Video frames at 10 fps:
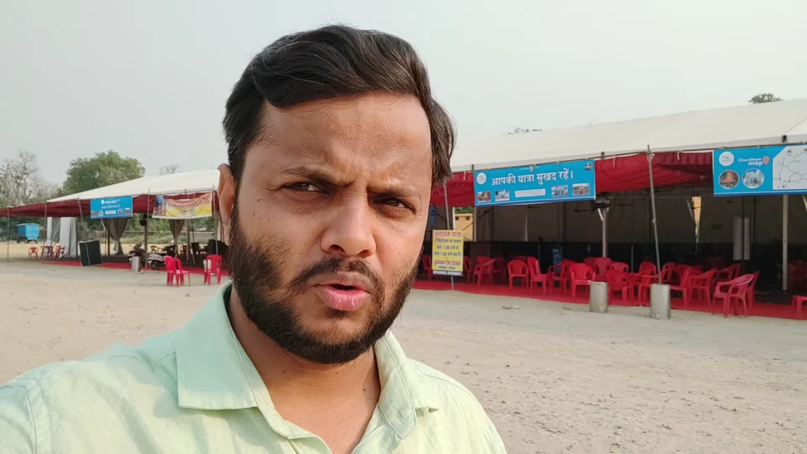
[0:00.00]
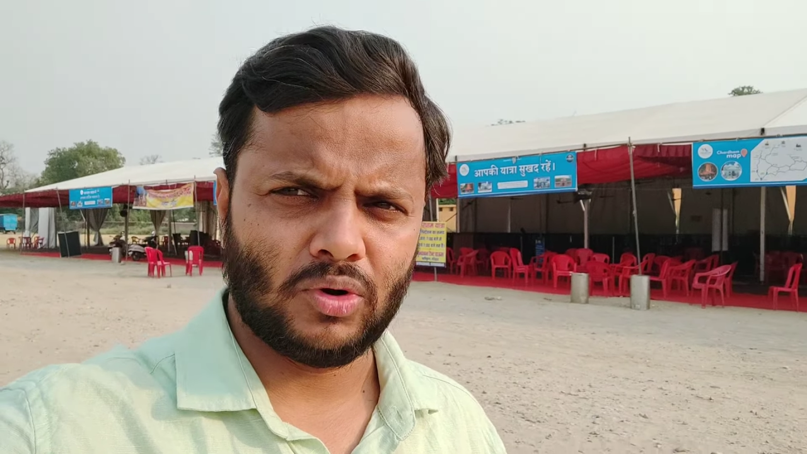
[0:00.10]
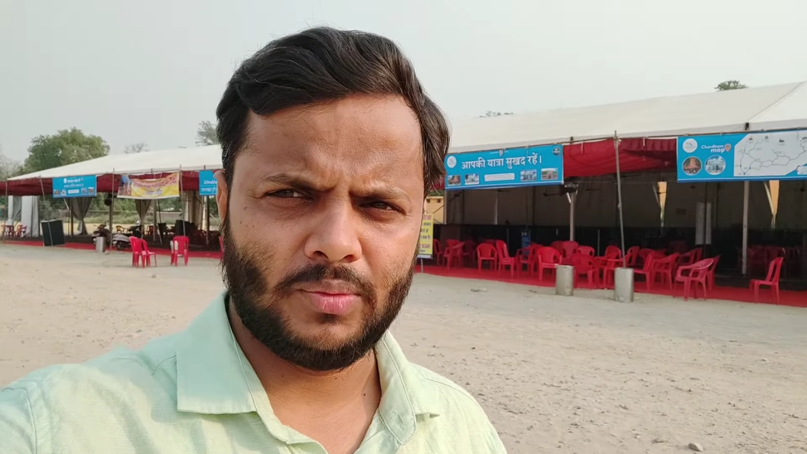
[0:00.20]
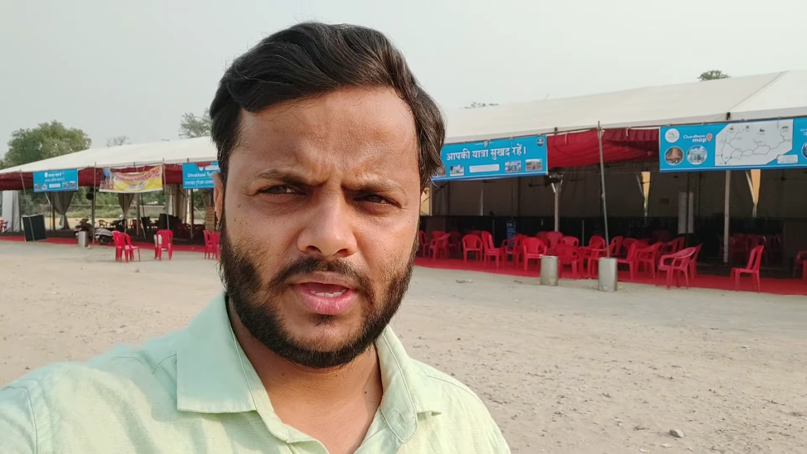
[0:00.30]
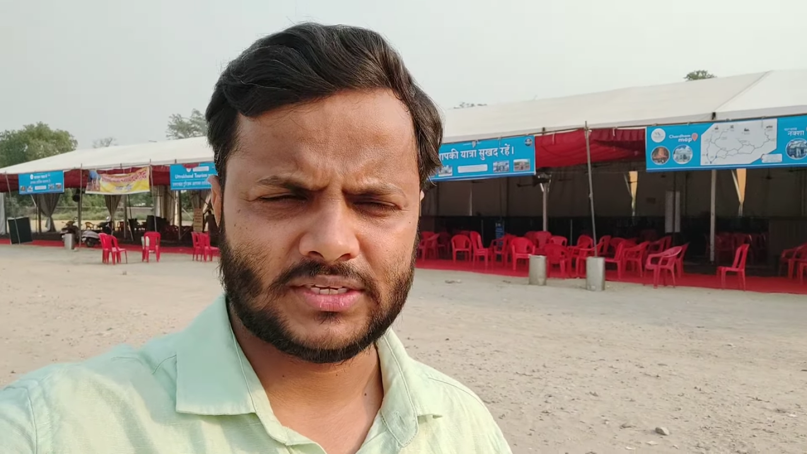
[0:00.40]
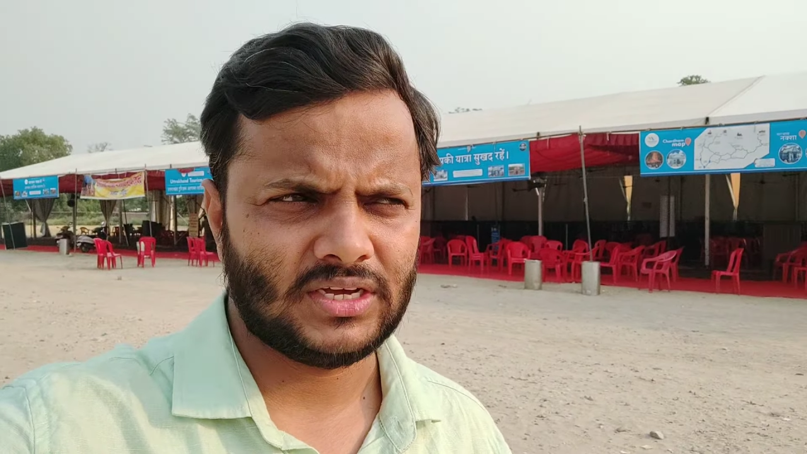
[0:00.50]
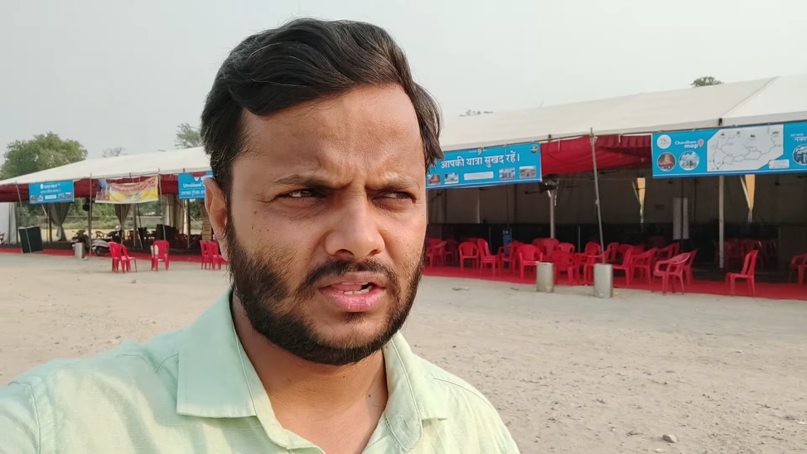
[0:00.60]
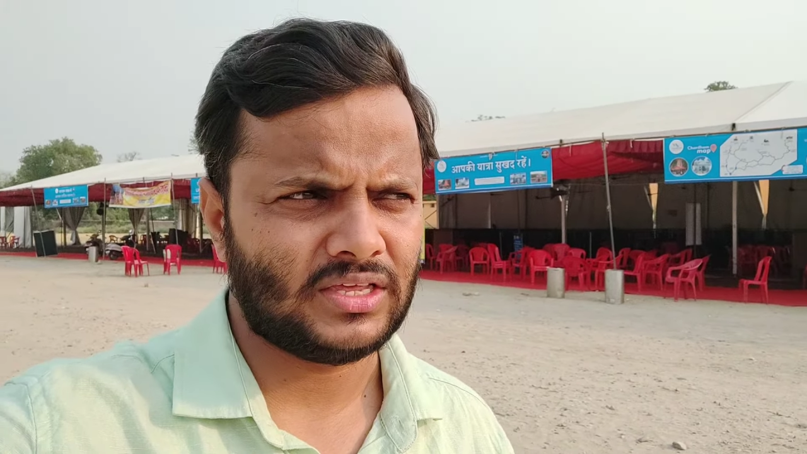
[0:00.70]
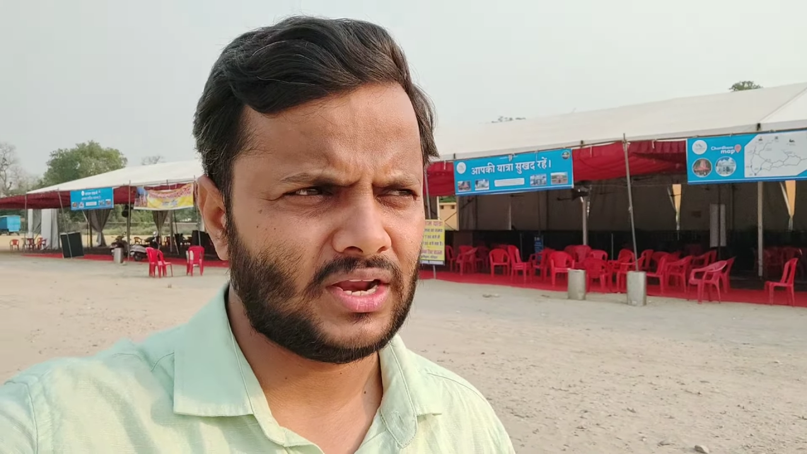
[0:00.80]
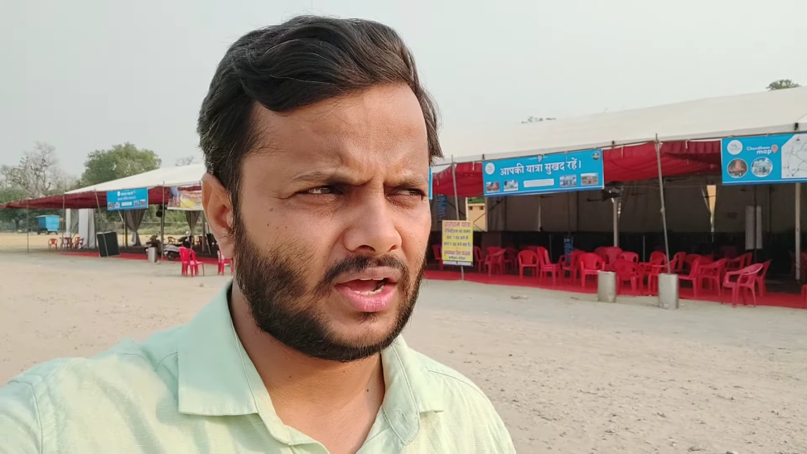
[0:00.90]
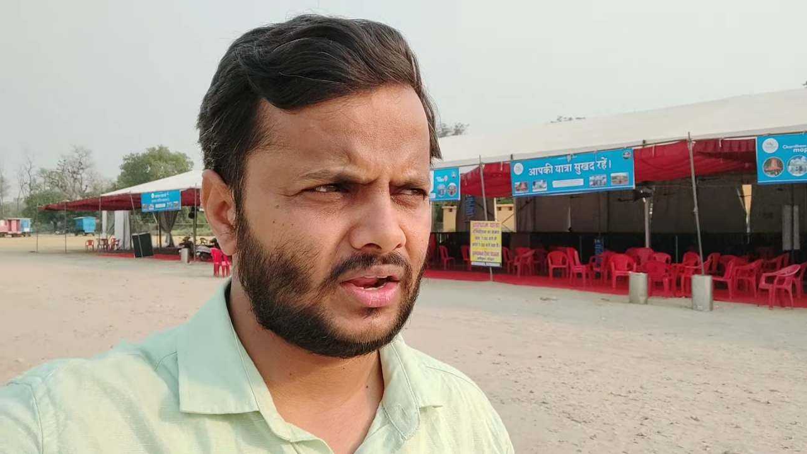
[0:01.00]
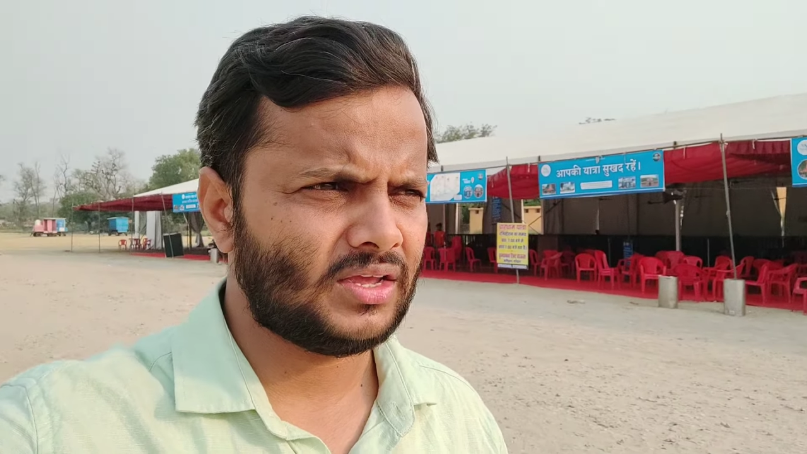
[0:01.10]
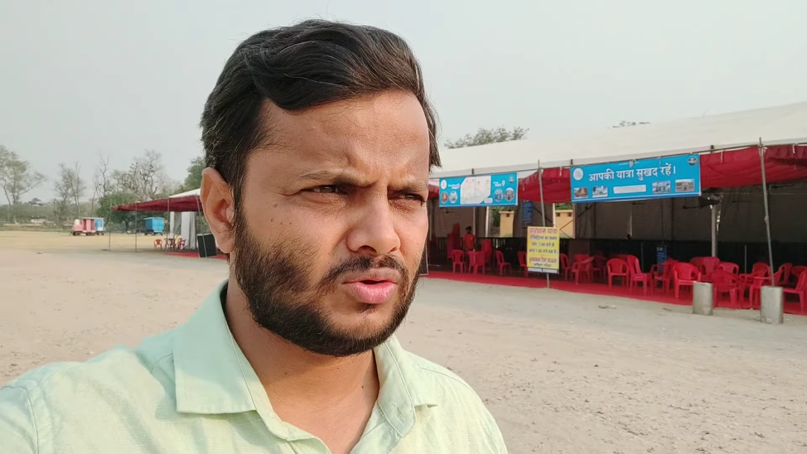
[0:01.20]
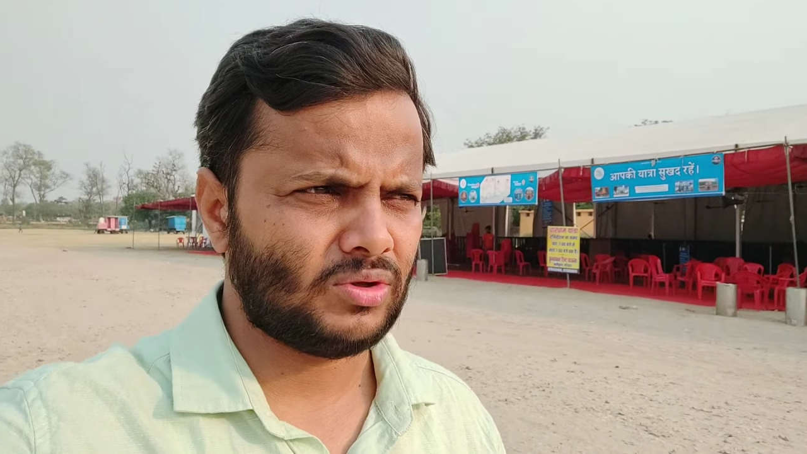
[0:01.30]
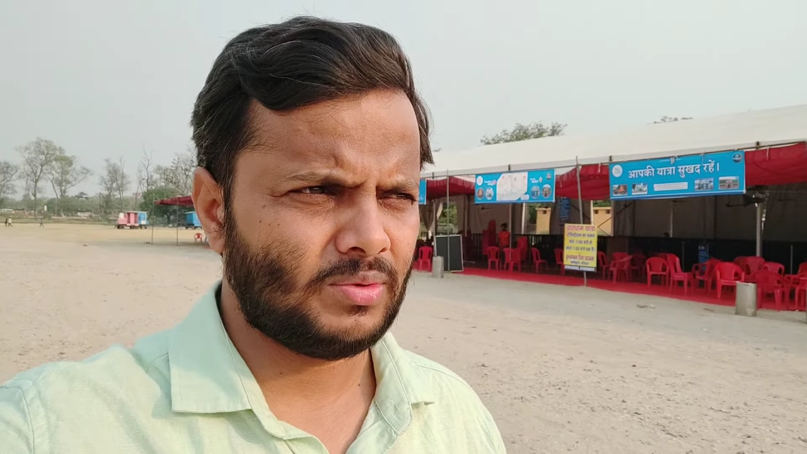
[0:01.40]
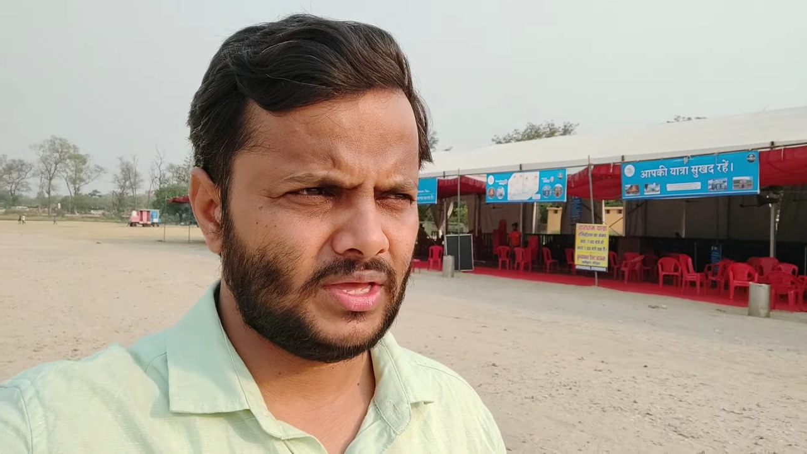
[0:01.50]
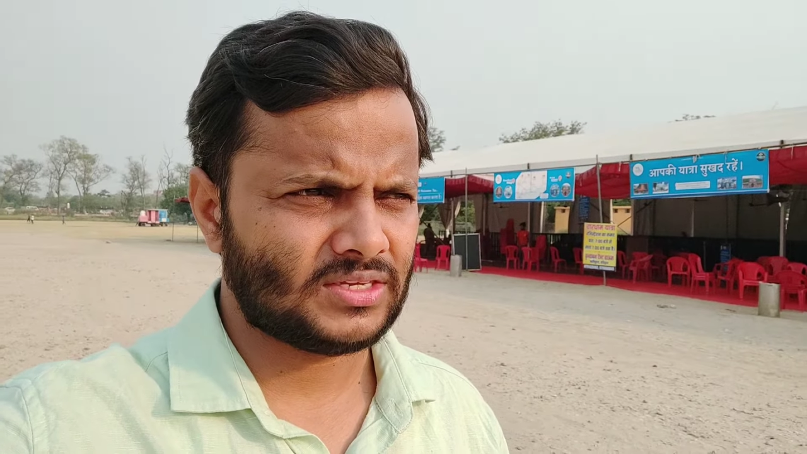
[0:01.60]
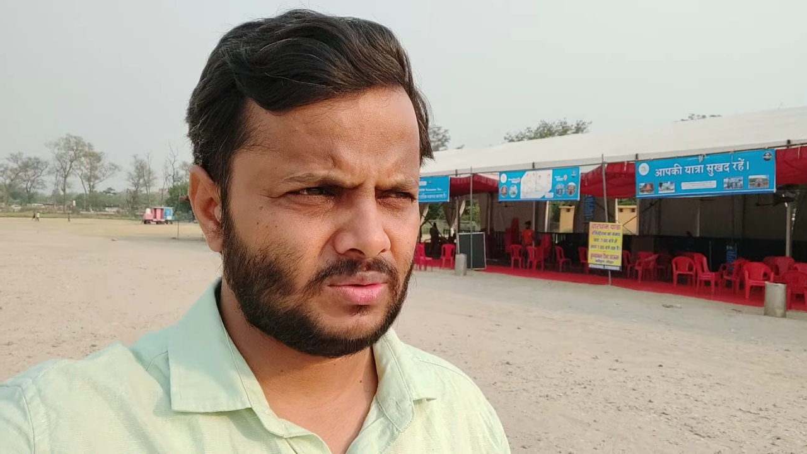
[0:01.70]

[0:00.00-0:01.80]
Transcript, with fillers: बिल्कुल भी ऐसी गलती ना करें क्योंकि भाई